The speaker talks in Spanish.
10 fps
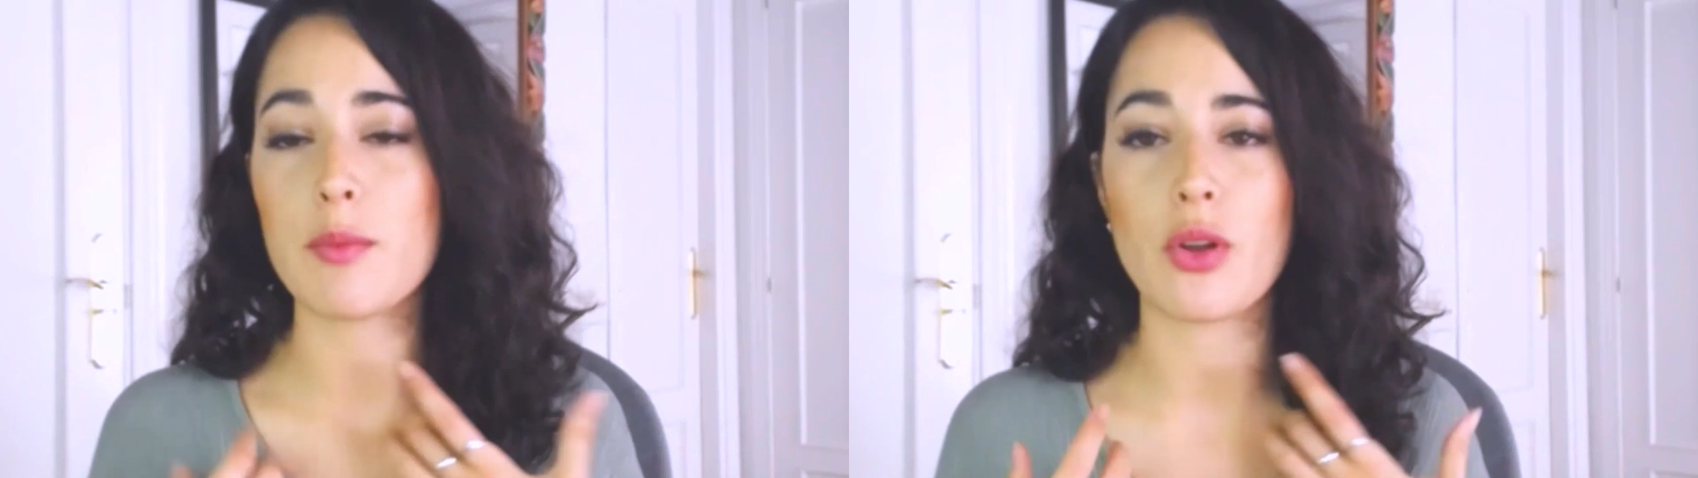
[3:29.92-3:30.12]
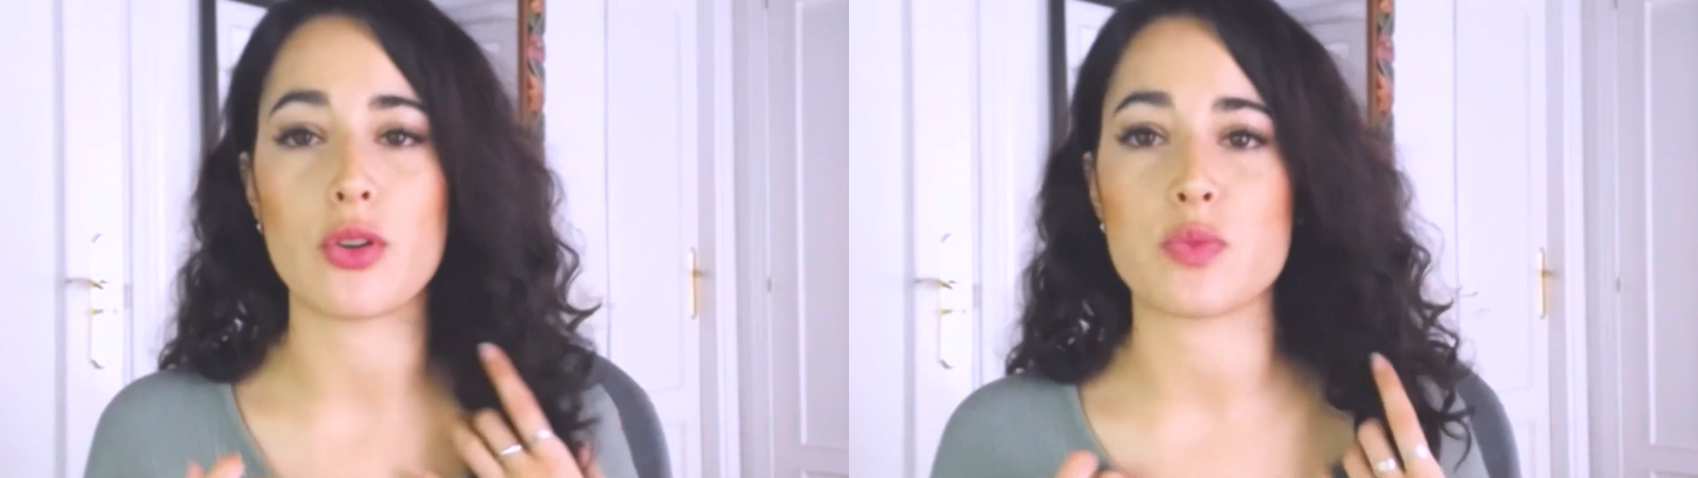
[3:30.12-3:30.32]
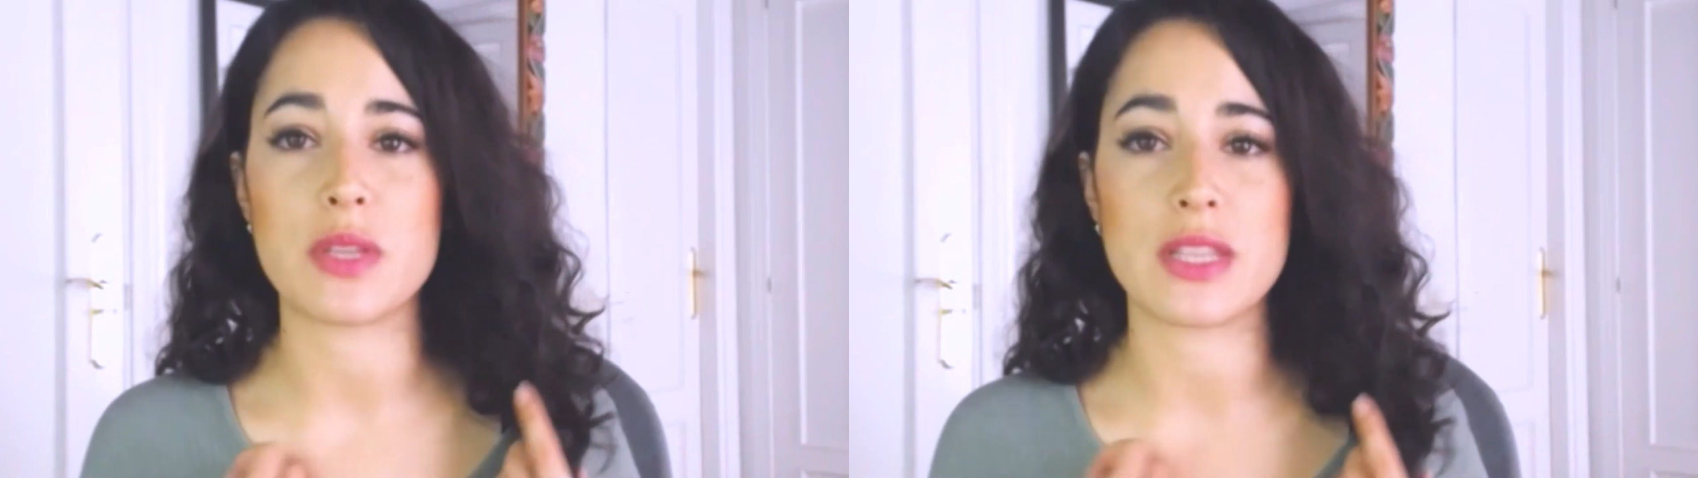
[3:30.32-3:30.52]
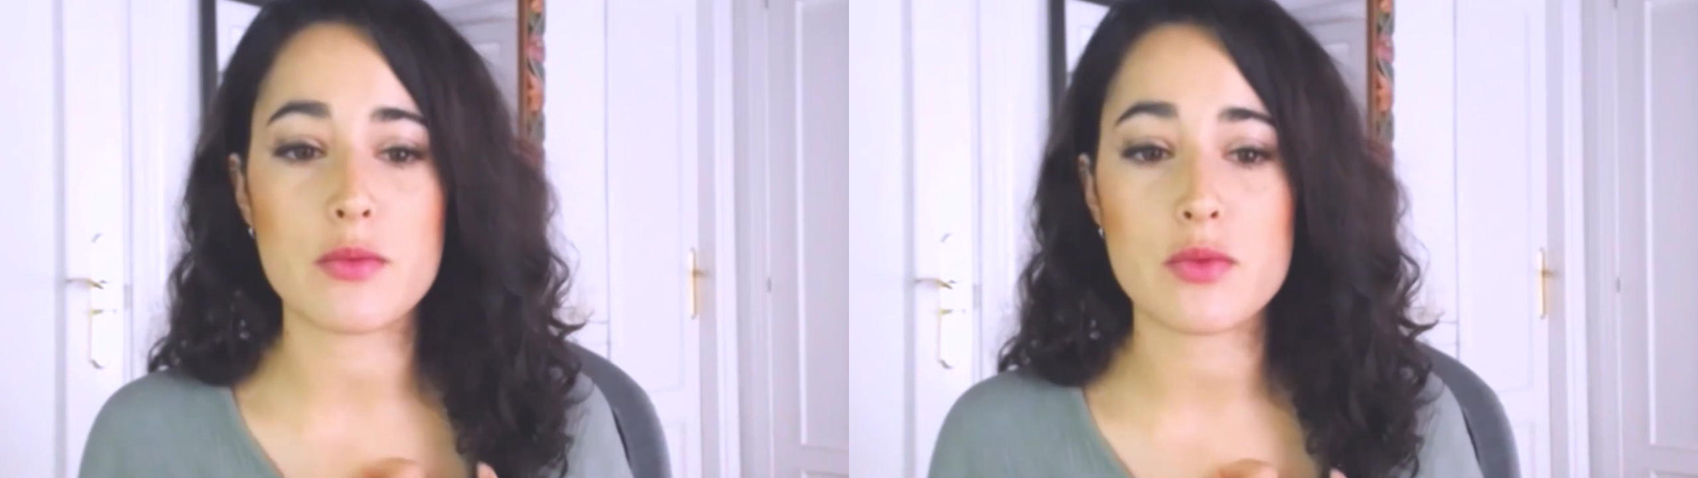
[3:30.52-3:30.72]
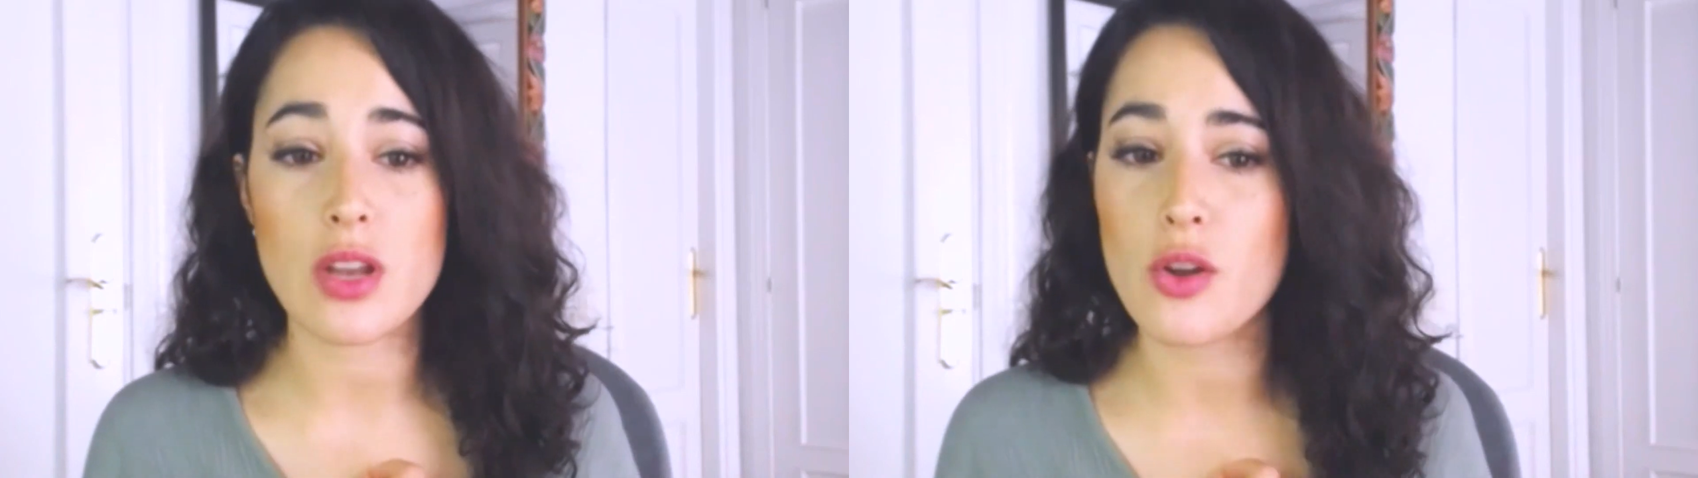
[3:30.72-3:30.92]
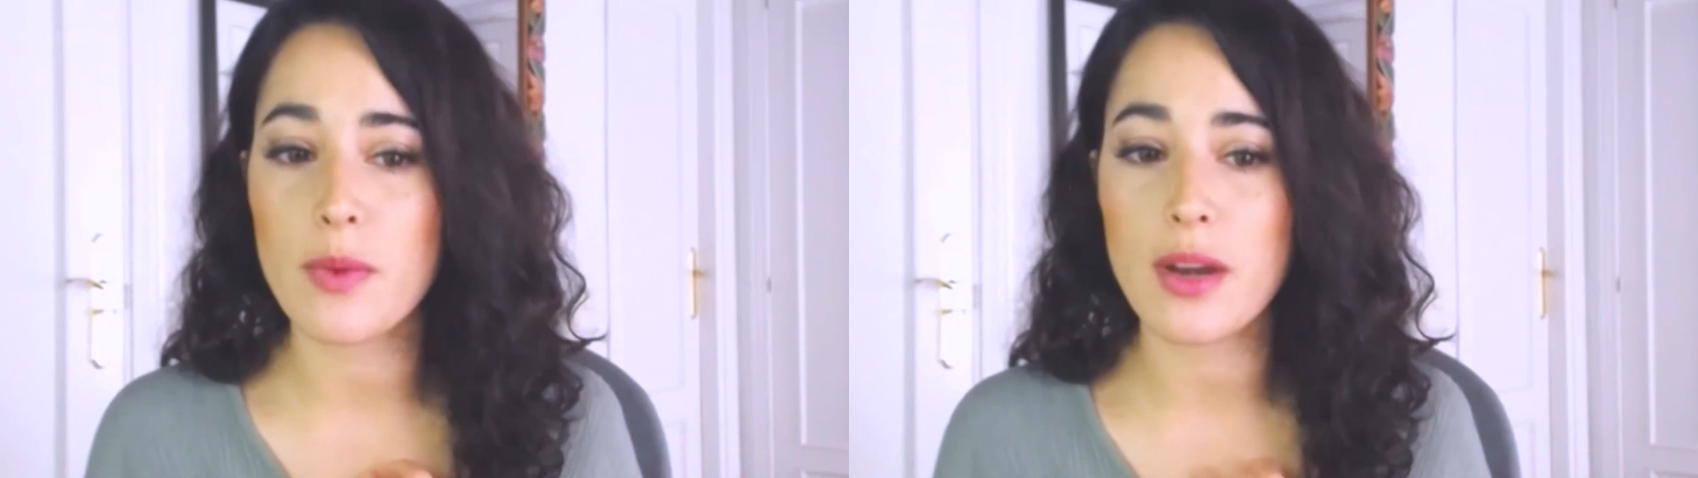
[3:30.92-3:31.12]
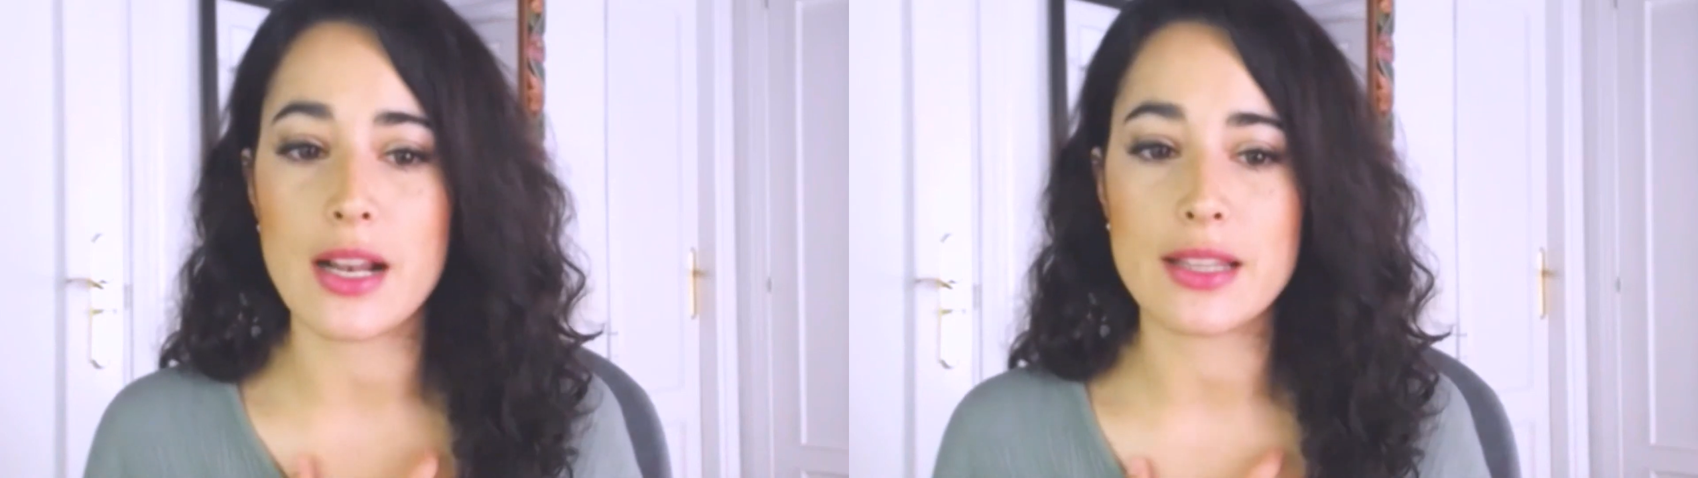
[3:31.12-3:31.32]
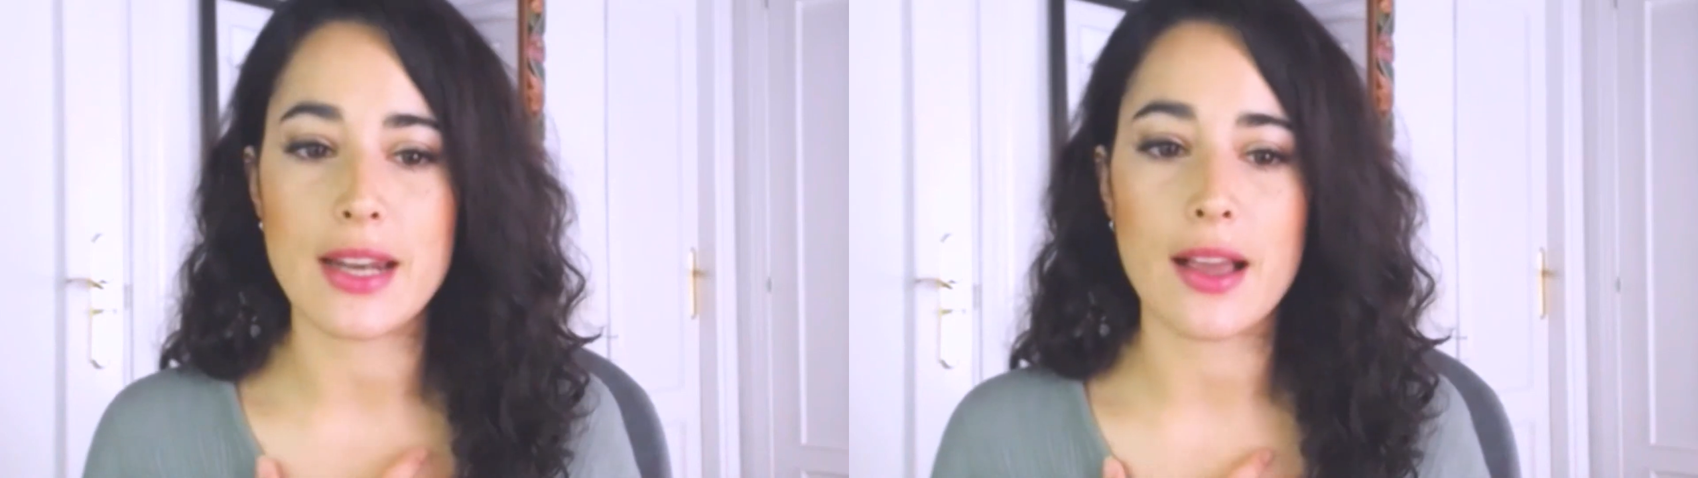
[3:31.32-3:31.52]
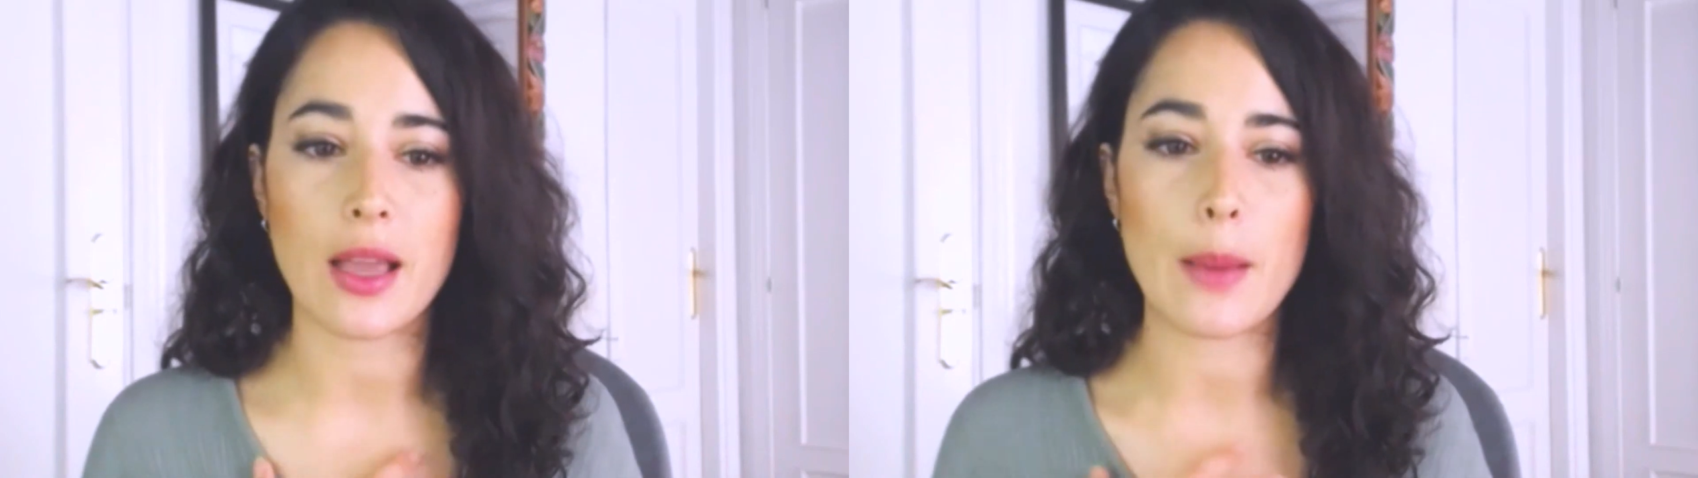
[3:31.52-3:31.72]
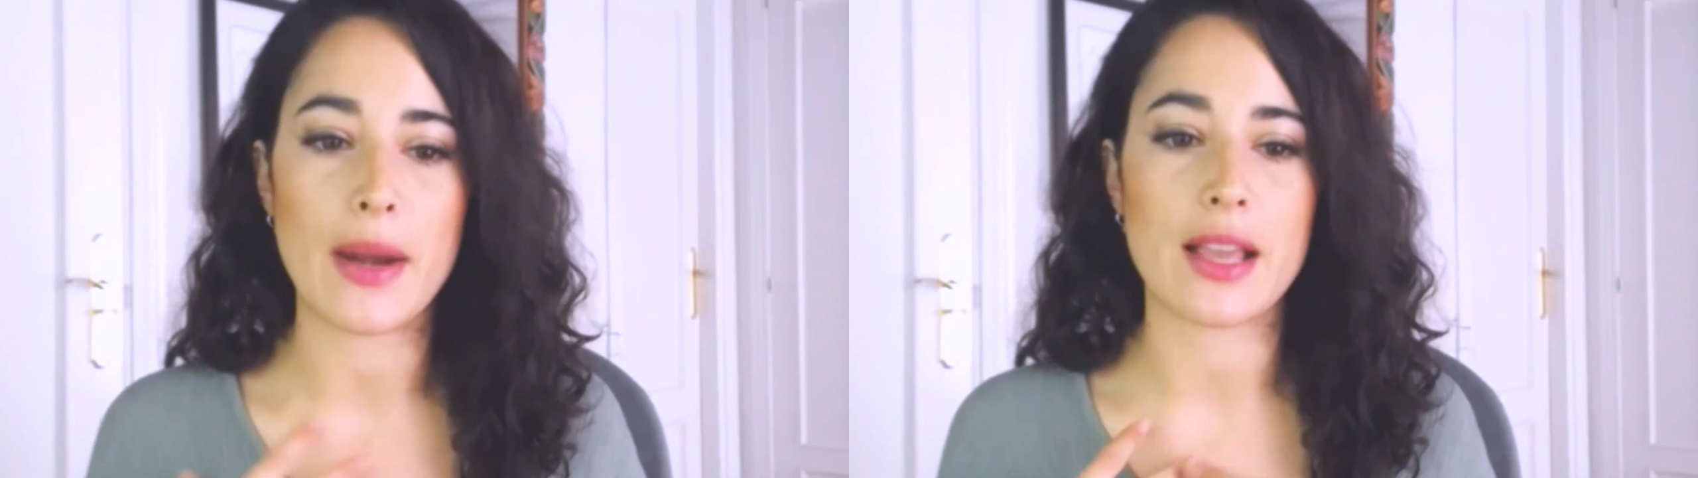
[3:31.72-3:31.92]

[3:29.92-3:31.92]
Por ejemplo, nos pintamos el nombre en el traje